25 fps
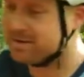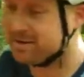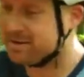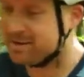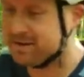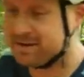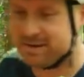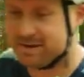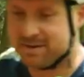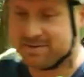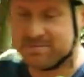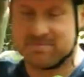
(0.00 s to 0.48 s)

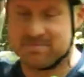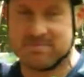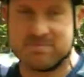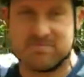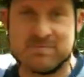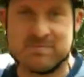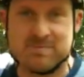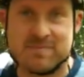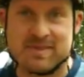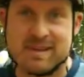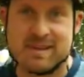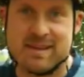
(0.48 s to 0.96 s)
ähm,
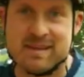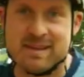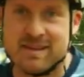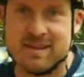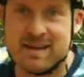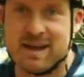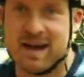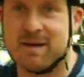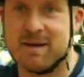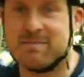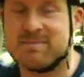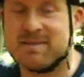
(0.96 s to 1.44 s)

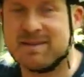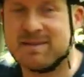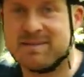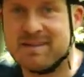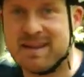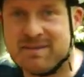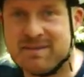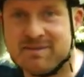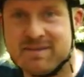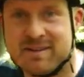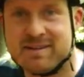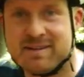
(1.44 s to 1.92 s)
habe da
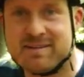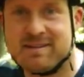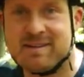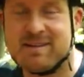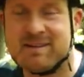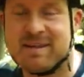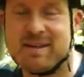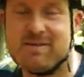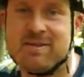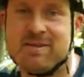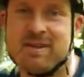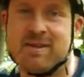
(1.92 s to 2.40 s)
sehr viel gesehen,
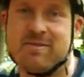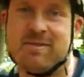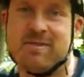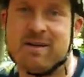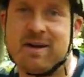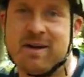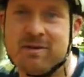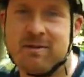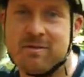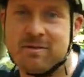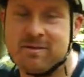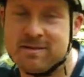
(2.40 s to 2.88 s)
sehr viel
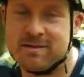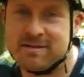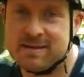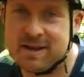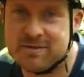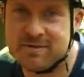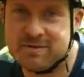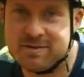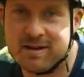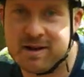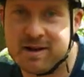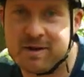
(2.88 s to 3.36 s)
Erfahrung,
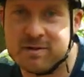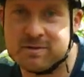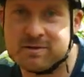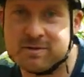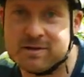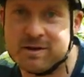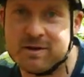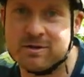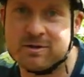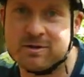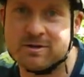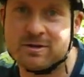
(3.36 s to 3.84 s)
sehr viel
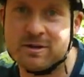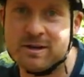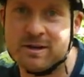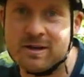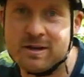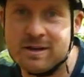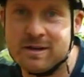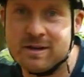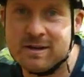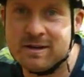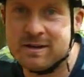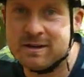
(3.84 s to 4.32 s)
Austausch.
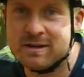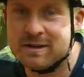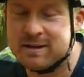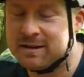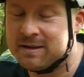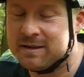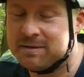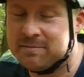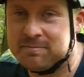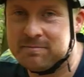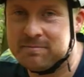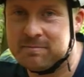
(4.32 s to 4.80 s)

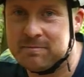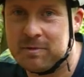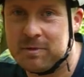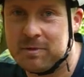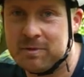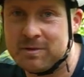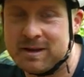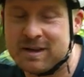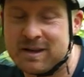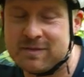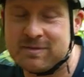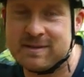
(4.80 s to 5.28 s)
Ähm,
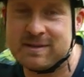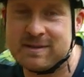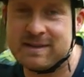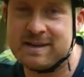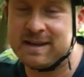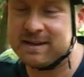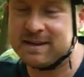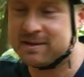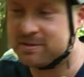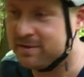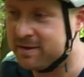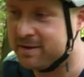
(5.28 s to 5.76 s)
und das, was ich
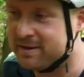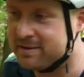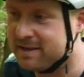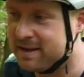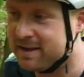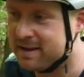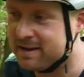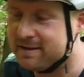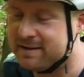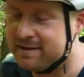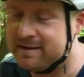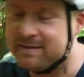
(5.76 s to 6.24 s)
jetzt quasi
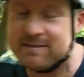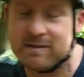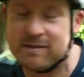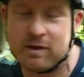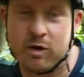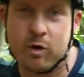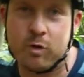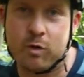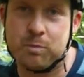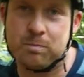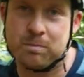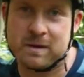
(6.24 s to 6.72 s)
sage, ist
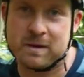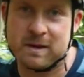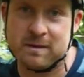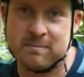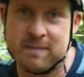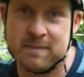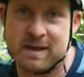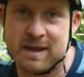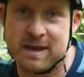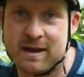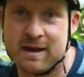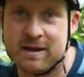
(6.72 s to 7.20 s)
auch
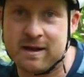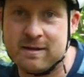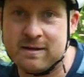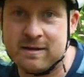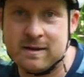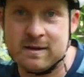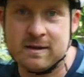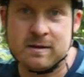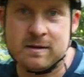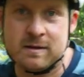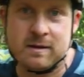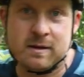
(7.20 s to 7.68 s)
primär
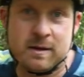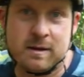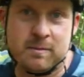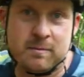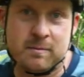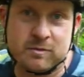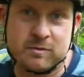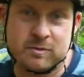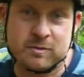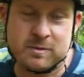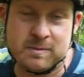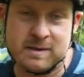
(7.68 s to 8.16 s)
im,
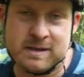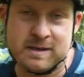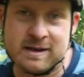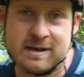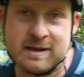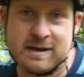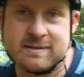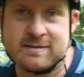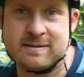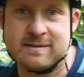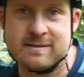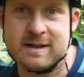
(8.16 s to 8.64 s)
auf dem
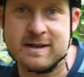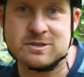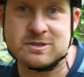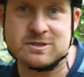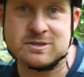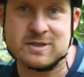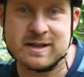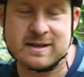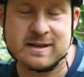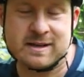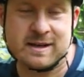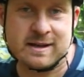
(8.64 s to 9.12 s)
internationalen
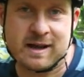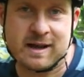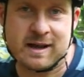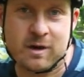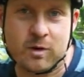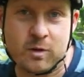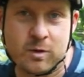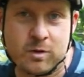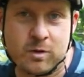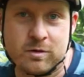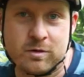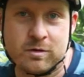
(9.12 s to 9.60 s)
Standard
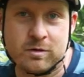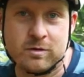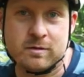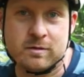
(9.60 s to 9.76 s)
auch